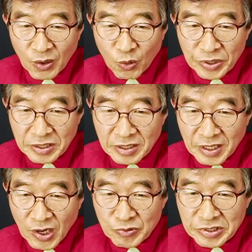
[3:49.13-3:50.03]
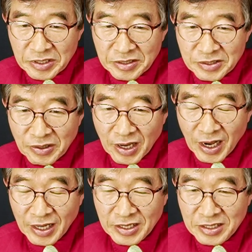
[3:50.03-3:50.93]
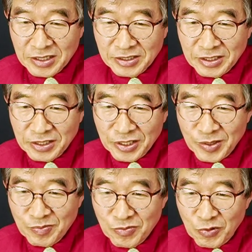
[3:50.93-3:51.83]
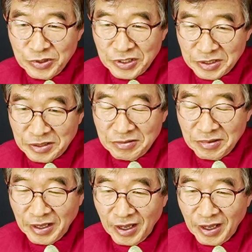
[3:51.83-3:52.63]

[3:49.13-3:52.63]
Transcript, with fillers: 오렌지 카운티에 거주하는 한인 여성 김 모 씨는